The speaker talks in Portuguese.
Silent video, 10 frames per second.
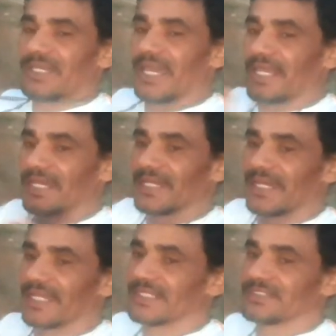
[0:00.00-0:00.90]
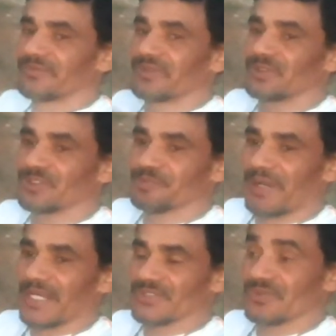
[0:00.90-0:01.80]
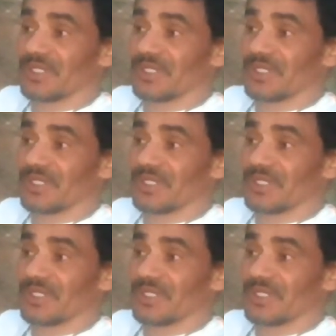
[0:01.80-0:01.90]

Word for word: ela, ela divide o espaço.